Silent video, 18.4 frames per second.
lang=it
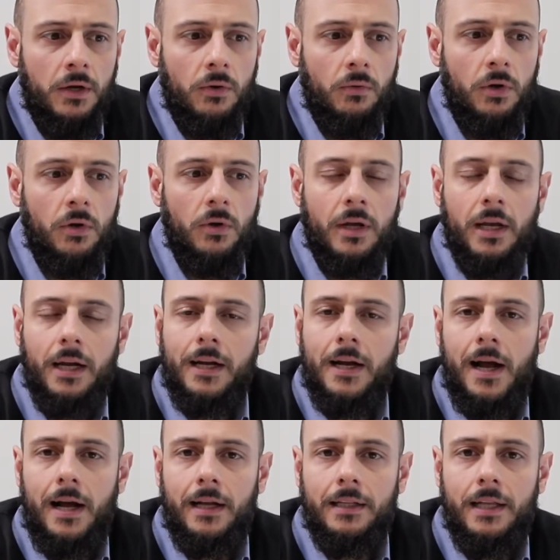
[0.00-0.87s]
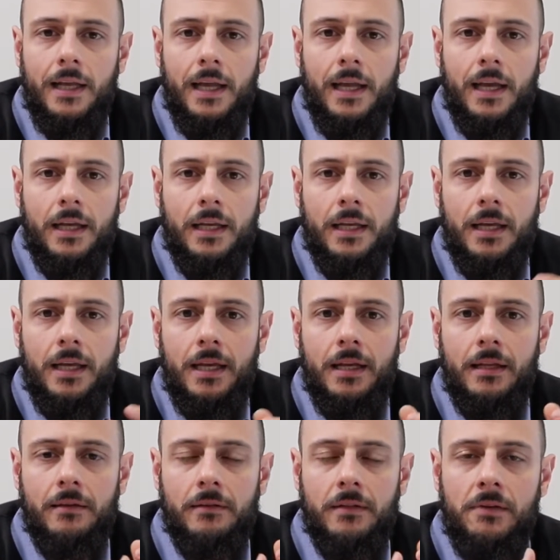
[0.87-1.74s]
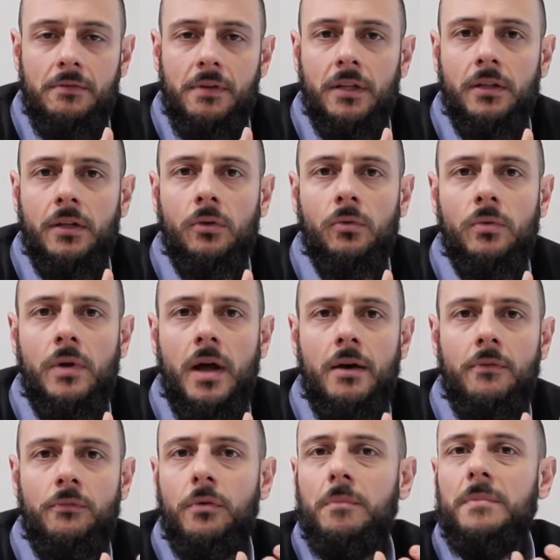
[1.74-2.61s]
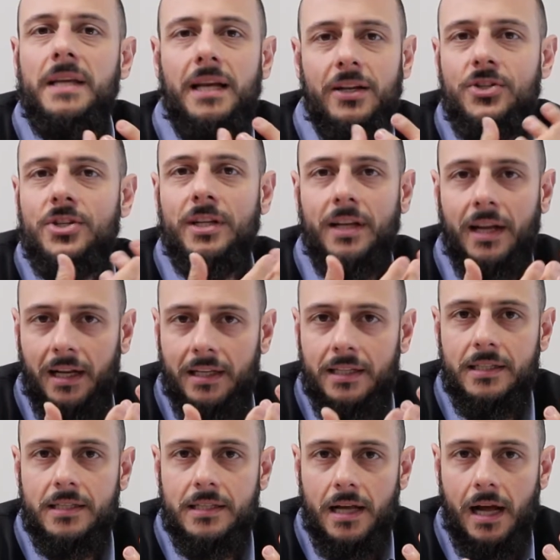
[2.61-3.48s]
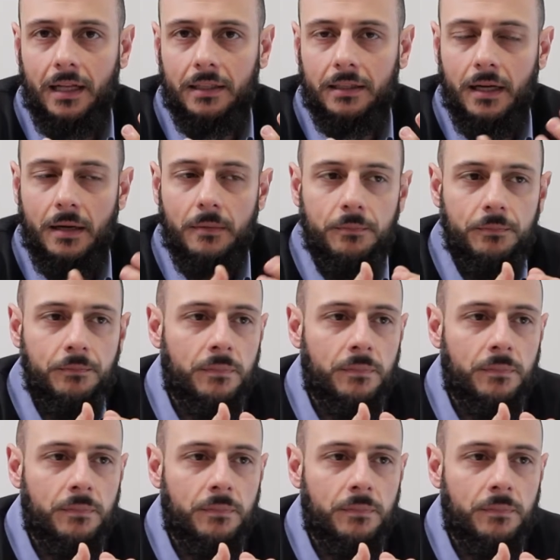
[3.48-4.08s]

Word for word: quello che accade è che diventano una fobia generalizzata.